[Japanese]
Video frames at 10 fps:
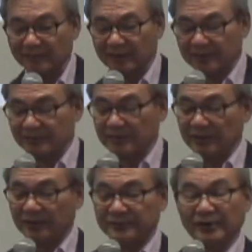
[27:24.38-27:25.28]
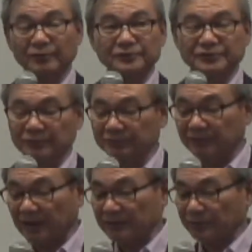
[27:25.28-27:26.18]
まるわけです。じゃあ論争
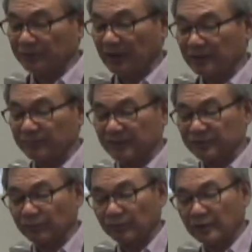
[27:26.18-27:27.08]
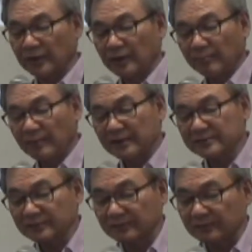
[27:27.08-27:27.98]
の内容に入りましょう。ま
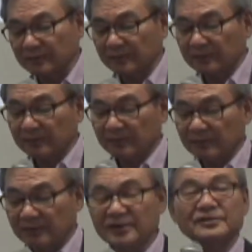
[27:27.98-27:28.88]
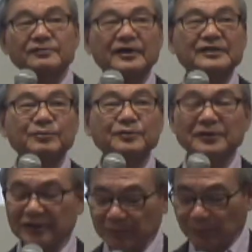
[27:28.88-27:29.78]
ず、イエスは自
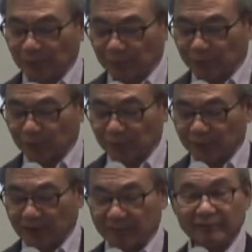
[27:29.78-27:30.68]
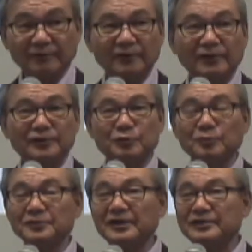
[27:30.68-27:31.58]
分で自分のことを言っている。自
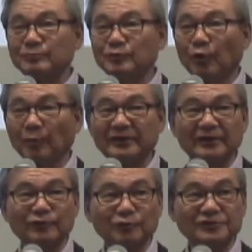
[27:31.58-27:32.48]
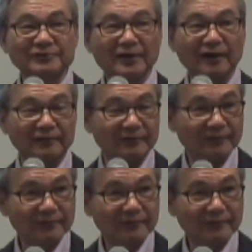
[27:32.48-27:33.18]
分で自分を褒めてどうすんねん